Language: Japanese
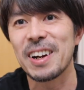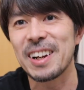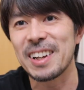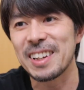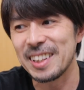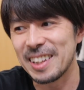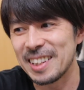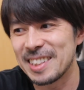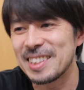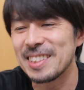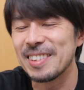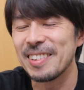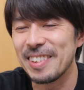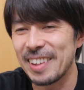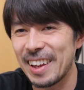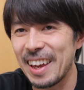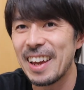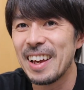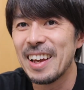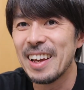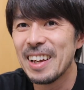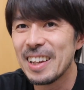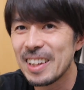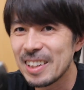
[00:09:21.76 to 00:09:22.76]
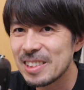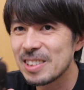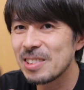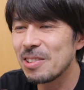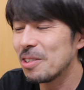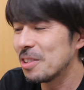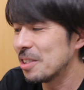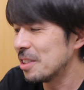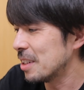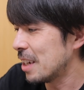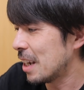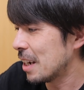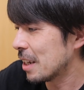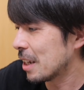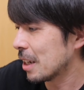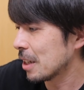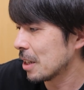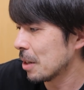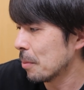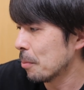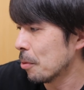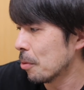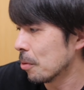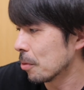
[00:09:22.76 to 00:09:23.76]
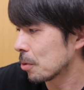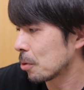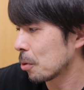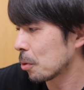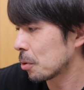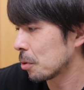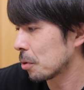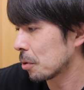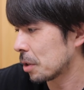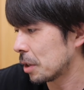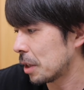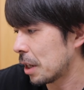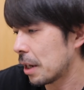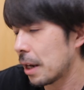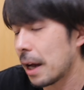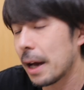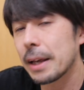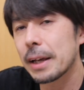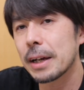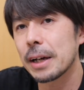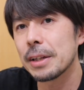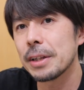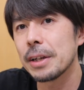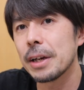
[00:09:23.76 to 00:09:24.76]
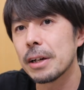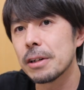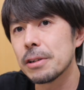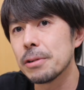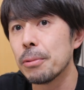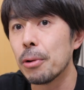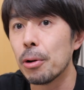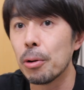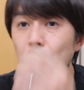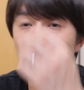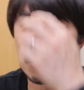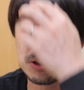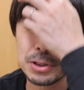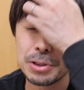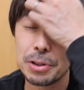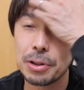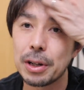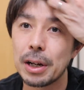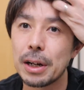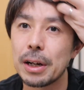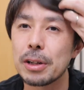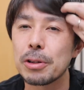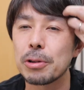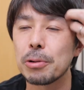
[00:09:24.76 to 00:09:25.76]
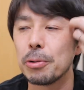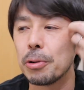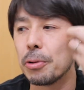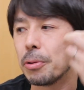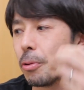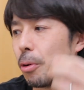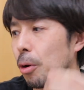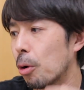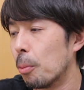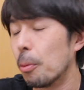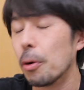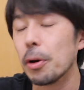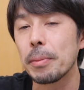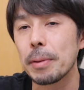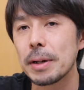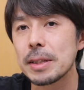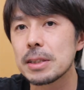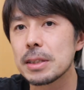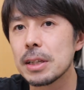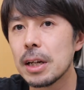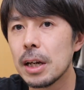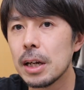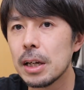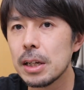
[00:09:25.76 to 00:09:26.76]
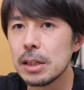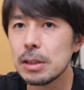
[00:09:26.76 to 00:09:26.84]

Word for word: わけですよね。そういうやり方も時々ねライカでやるのも面白いかなと思います。